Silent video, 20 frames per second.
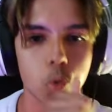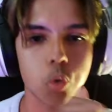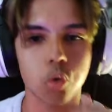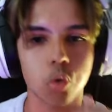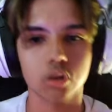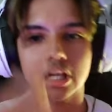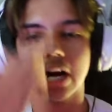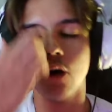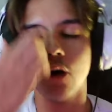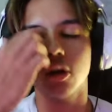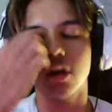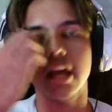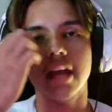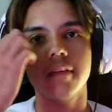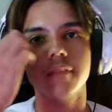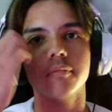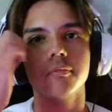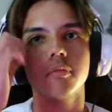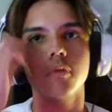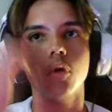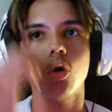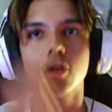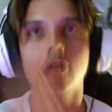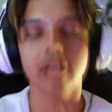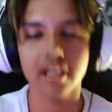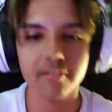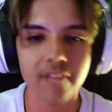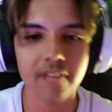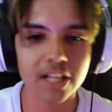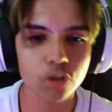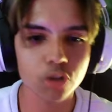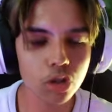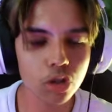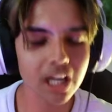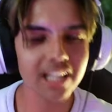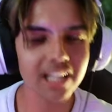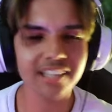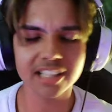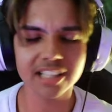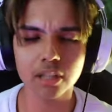Tá, ok. Ok. É só
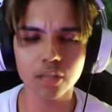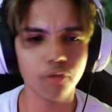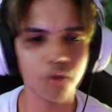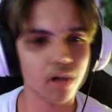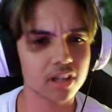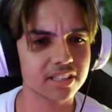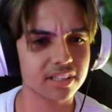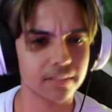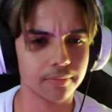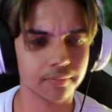jogar a lanterna no Fox.